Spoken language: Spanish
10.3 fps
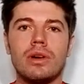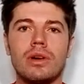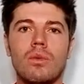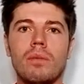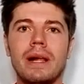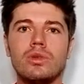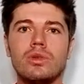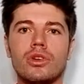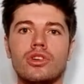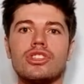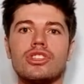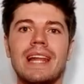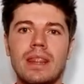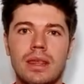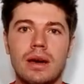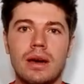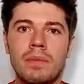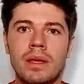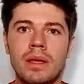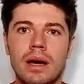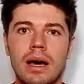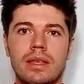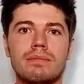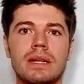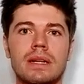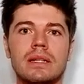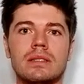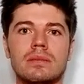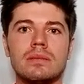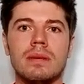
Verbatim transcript: por los que Vuelva el Tour no se lanza a hacer más,